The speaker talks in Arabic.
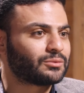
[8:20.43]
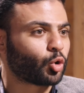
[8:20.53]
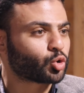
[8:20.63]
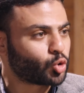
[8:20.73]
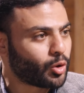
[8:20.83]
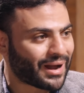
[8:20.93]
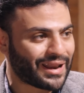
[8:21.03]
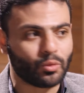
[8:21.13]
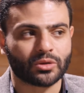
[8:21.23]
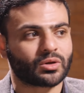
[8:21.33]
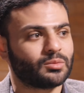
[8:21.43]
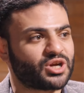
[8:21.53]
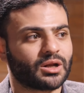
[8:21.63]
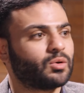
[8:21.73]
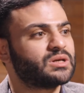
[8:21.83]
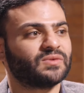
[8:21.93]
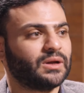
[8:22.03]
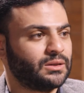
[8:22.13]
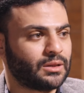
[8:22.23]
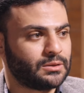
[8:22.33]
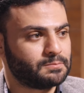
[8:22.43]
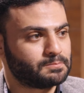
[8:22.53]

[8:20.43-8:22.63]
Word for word: تحطهم على اول الطريق بشكل كويس في الحته دي